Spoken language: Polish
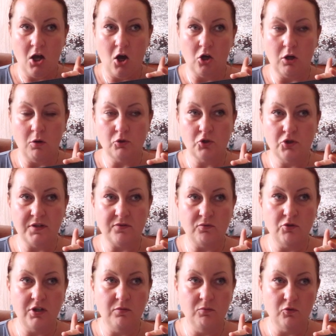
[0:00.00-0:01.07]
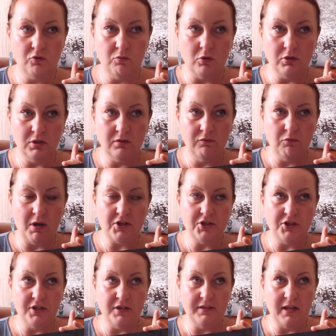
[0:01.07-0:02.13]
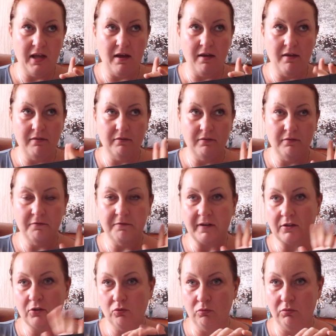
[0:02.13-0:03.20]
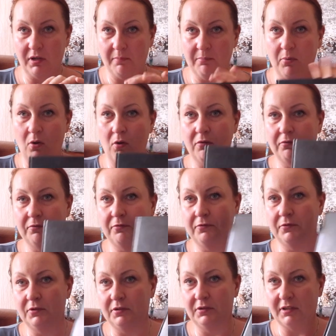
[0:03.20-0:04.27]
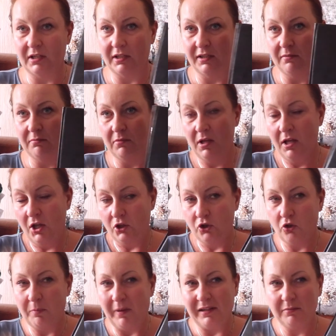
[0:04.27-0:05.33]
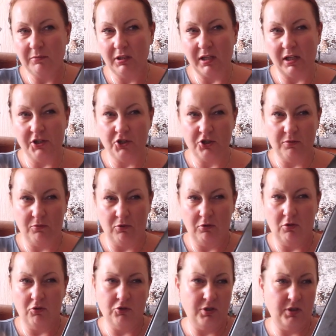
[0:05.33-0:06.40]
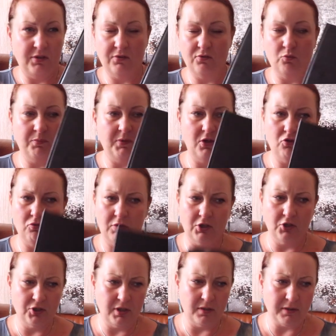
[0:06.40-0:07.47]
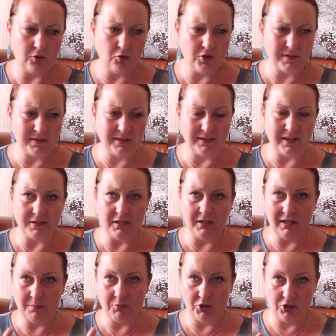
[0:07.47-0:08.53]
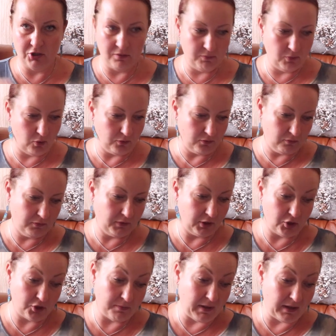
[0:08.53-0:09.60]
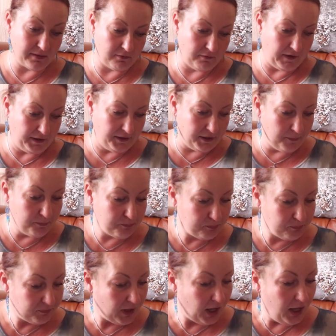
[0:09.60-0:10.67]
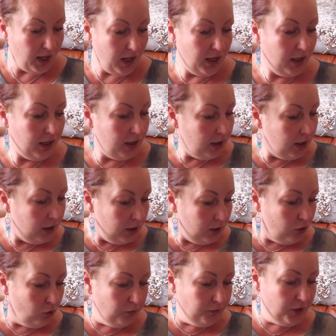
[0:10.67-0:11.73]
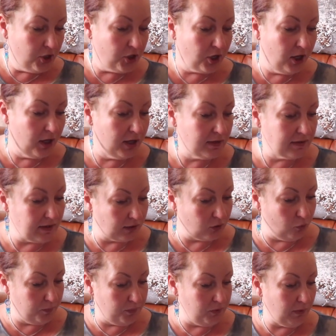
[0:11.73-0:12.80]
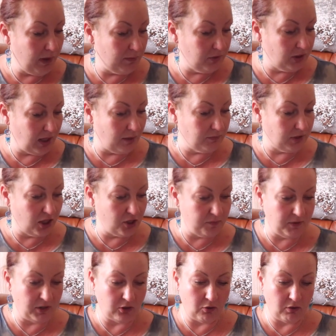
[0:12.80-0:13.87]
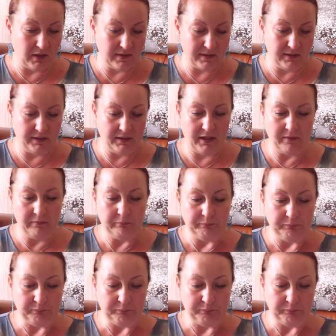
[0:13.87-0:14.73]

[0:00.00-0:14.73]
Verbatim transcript: około 37 zł właśnie na e, fakturę, bo w takim normalnym detalicznym to około 45, także ta jakoś jest taniej dla przedsiębiorców, także bardzo fajnie. Również zakupiłam tam taśmy dekoracyjne.